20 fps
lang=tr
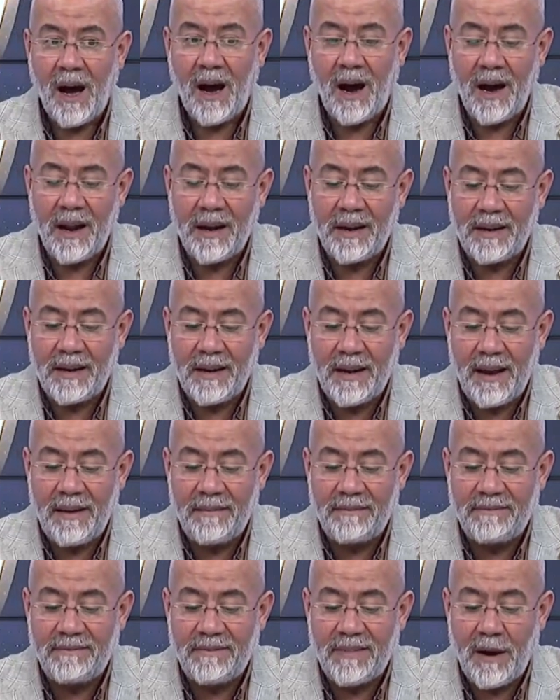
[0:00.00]

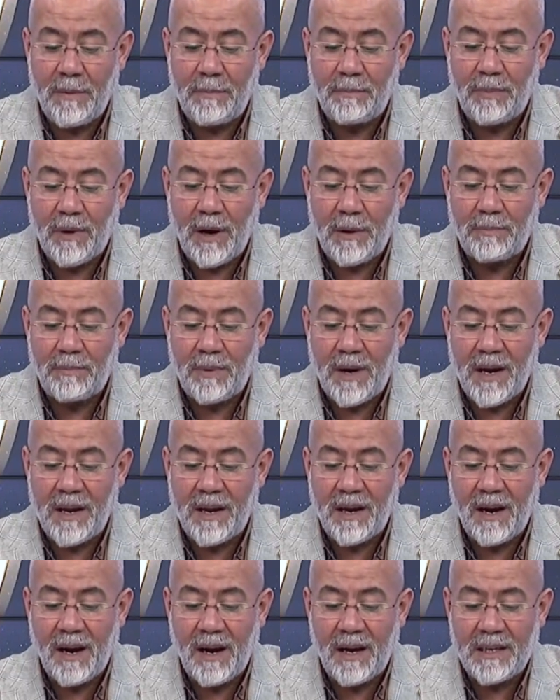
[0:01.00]
anne ve
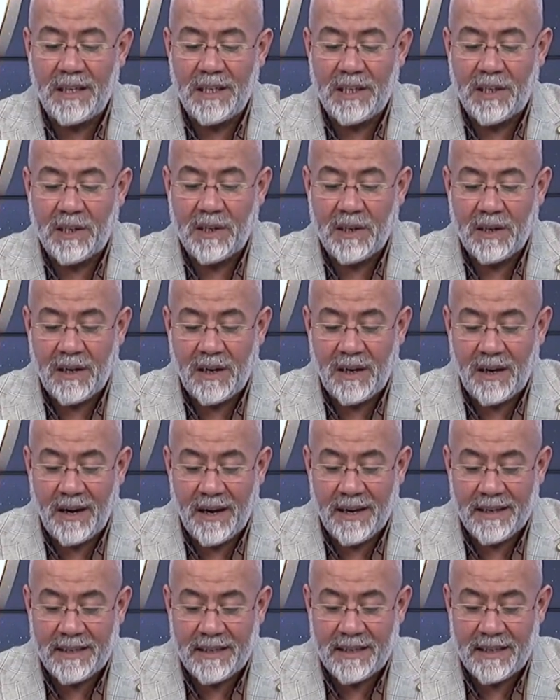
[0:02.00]
babaya
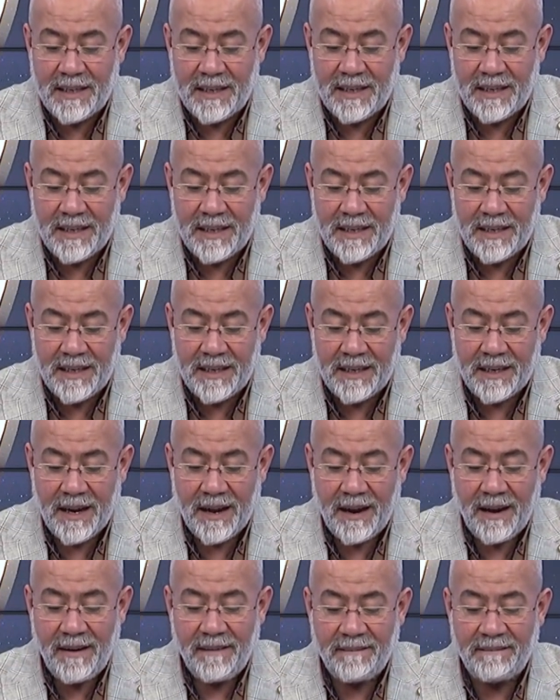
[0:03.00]
itaati
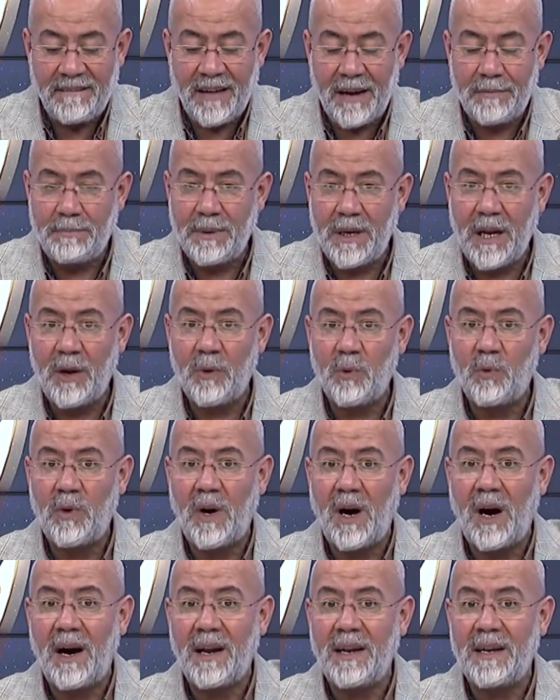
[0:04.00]
ve bil
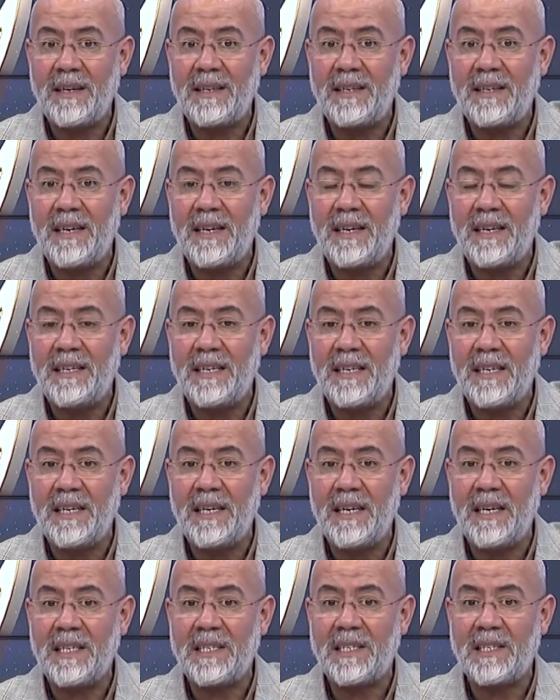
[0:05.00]
valideyni
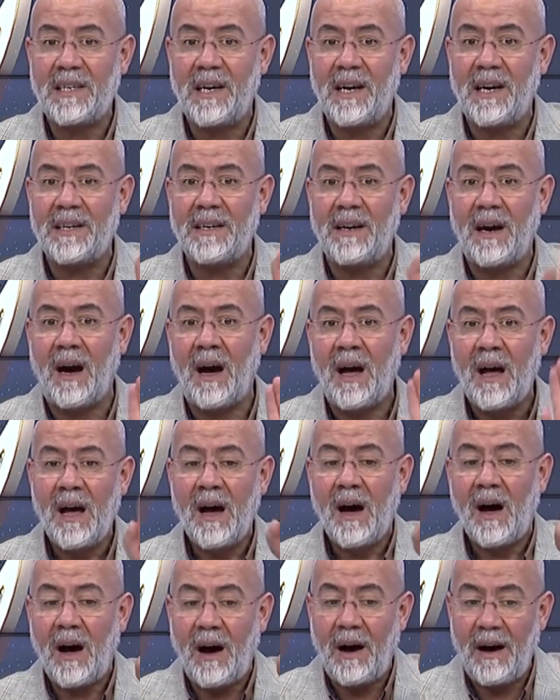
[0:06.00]
ihsana
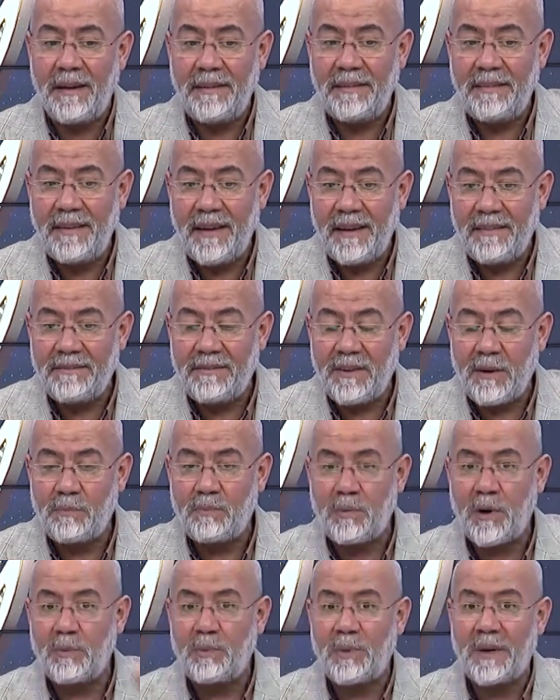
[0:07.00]
anne
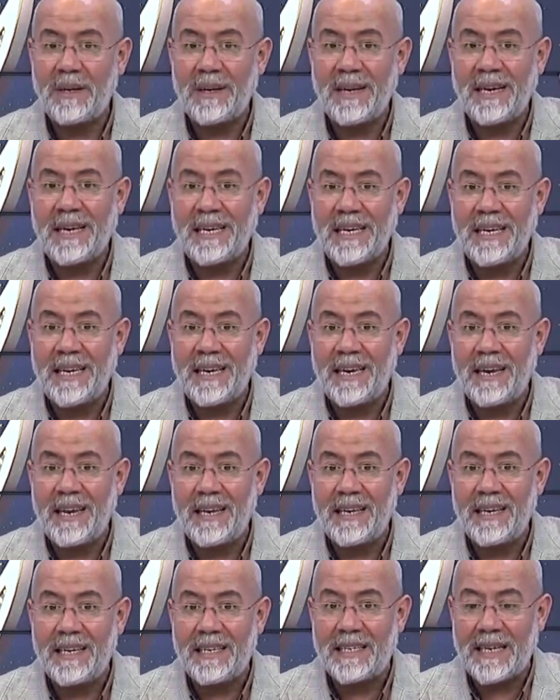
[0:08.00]
ve babaya
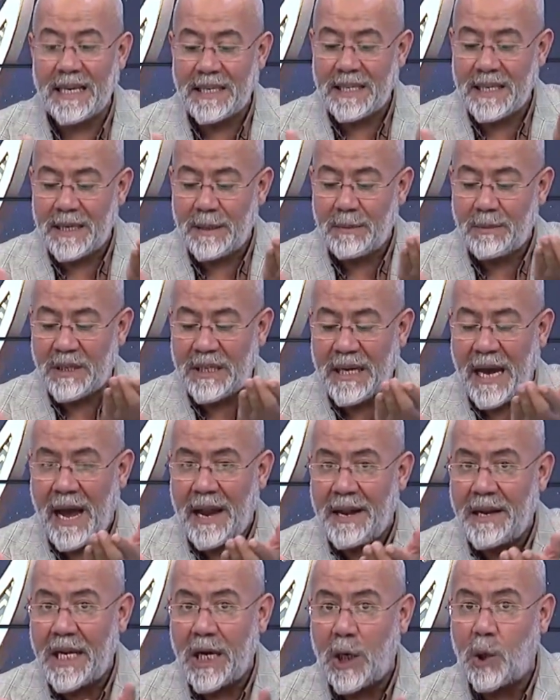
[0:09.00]
iyiliği getirip
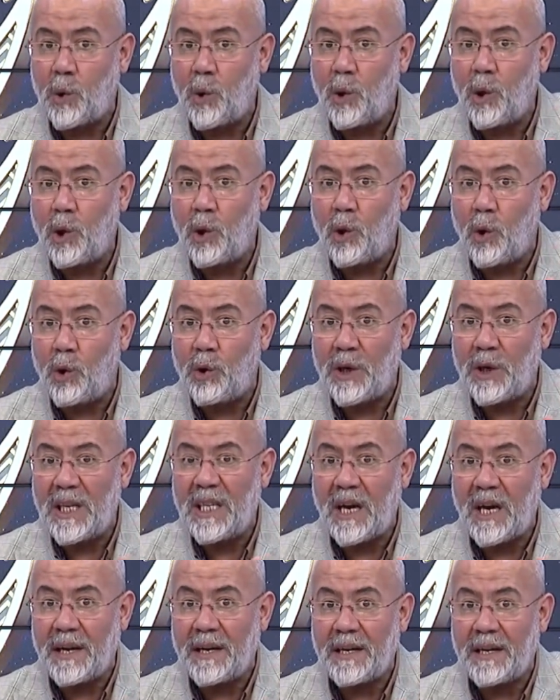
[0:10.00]
kendi kulluğunun
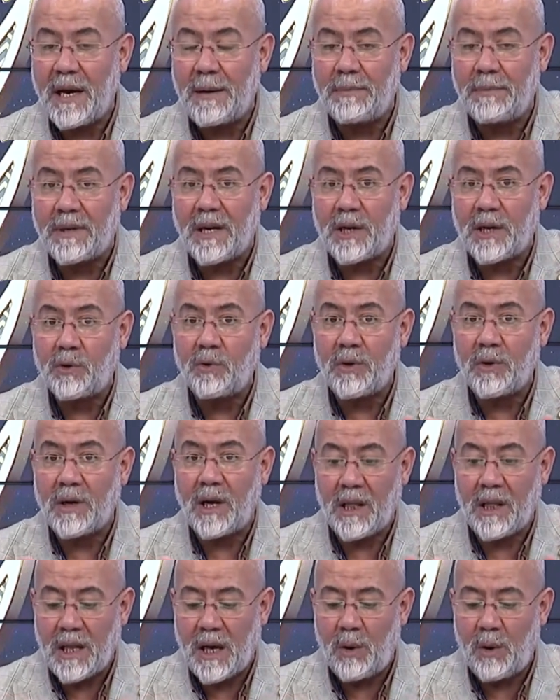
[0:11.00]
yanına bırakıyor
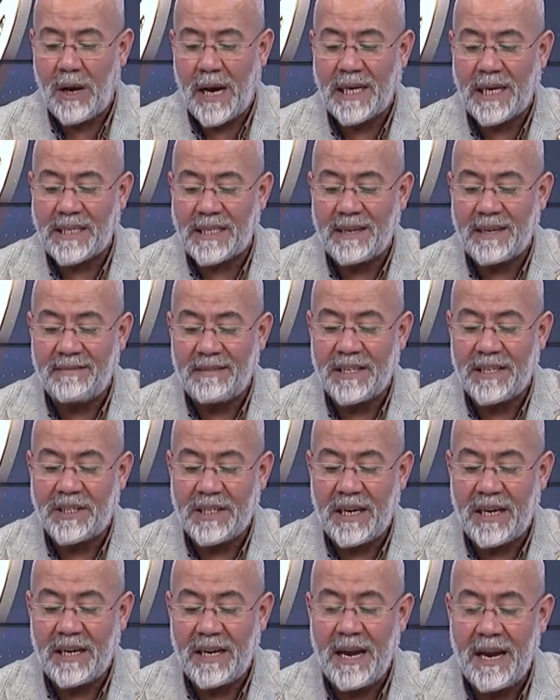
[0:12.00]
Allah Azze ve
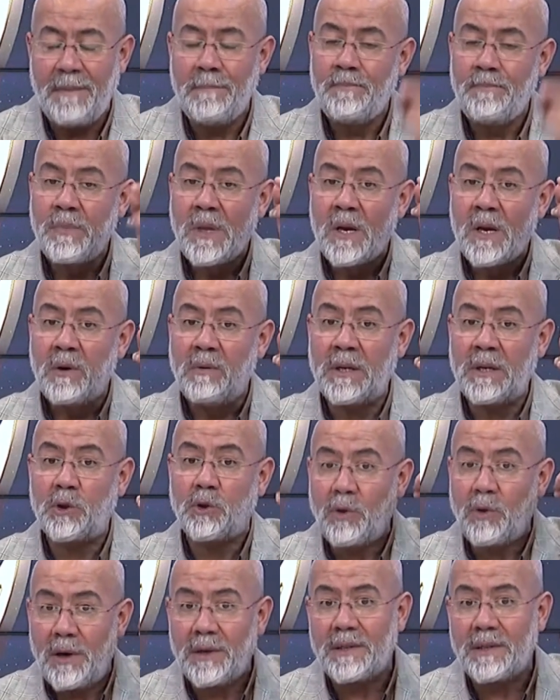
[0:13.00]
Celle ve
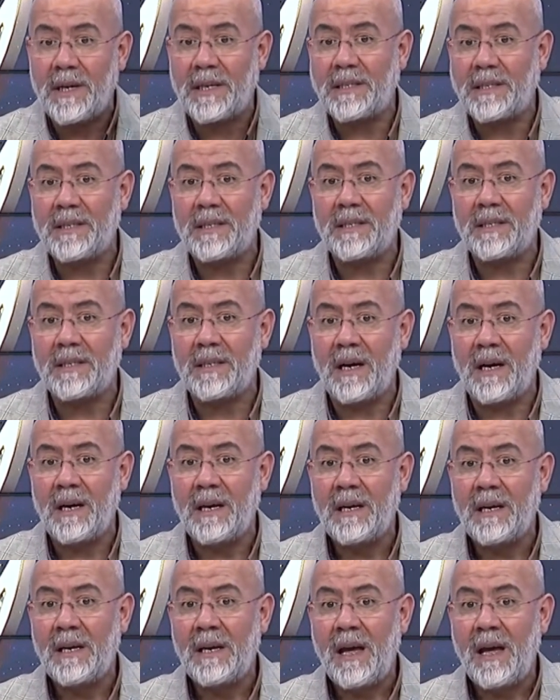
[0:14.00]
sonrasında
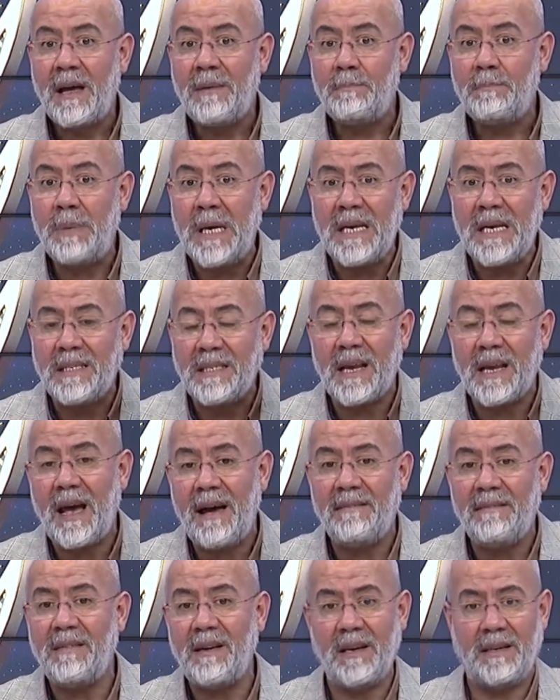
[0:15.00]
biz
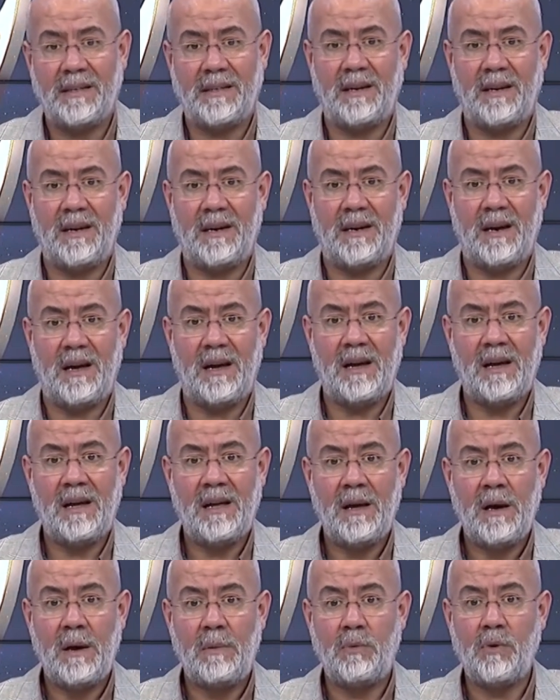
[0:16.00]
evlatlara
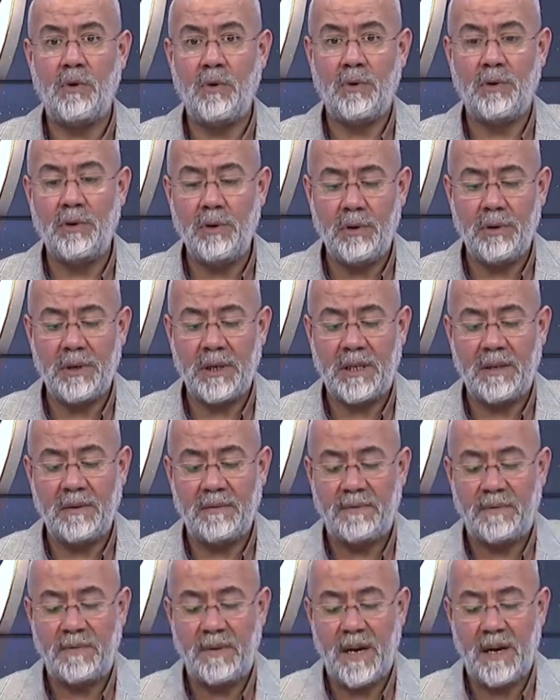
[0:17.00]
buyuruyor ki
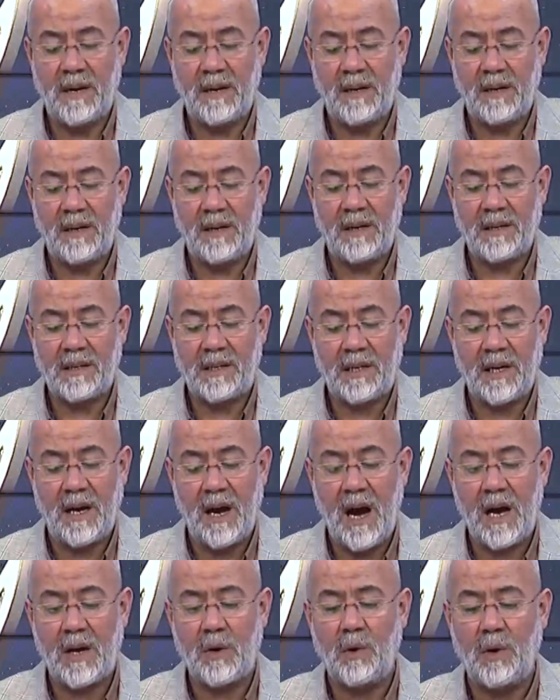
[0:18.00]
فَلَا
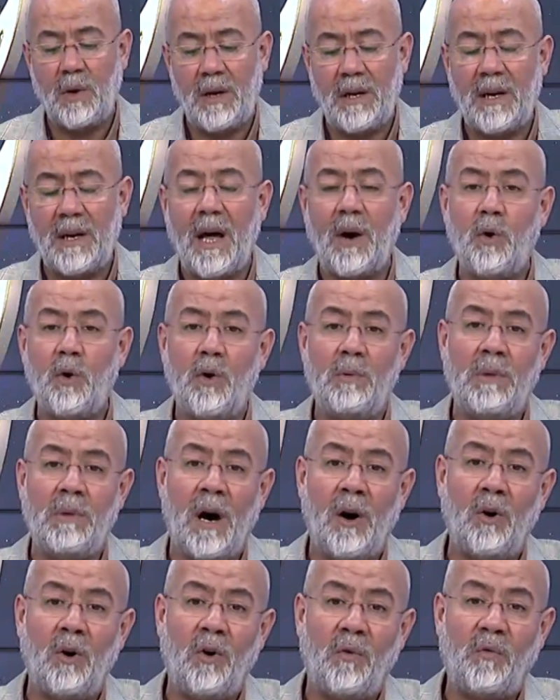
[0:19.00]
تَقُلْ
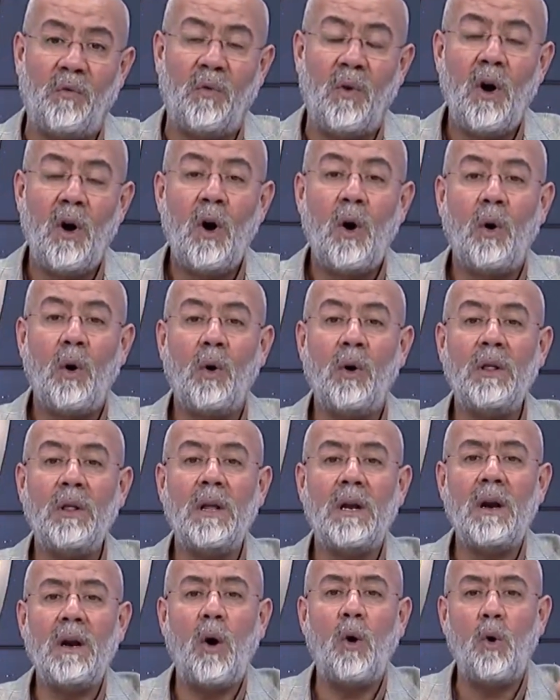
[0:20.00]
of
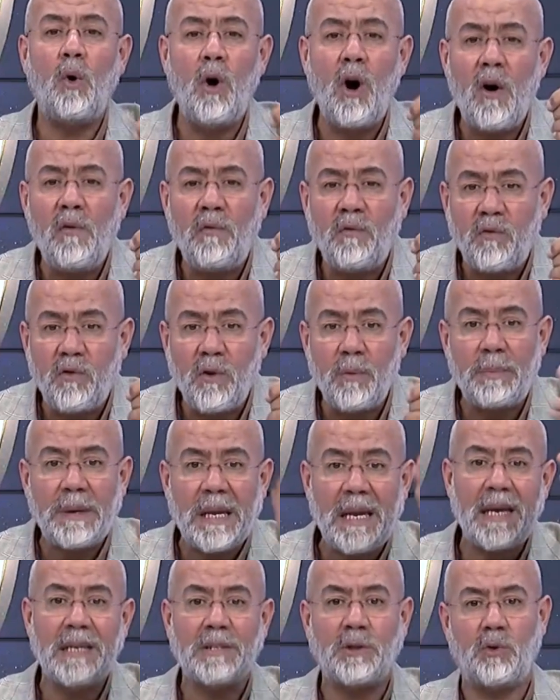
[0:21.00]
Onlara of
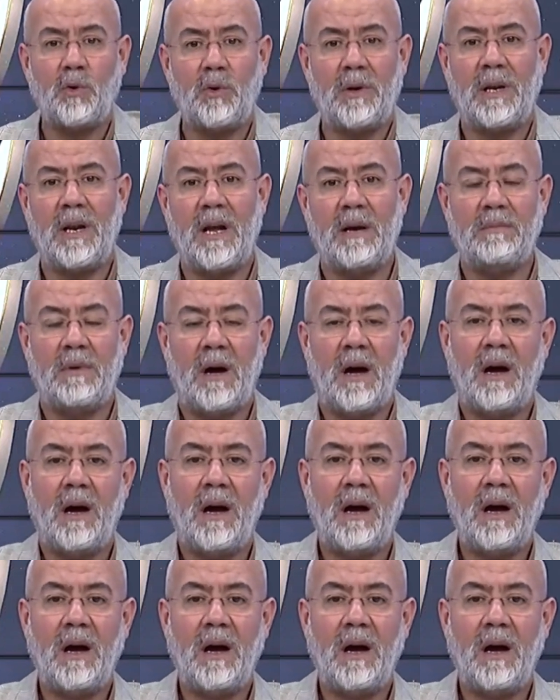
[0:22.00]
bile söyleme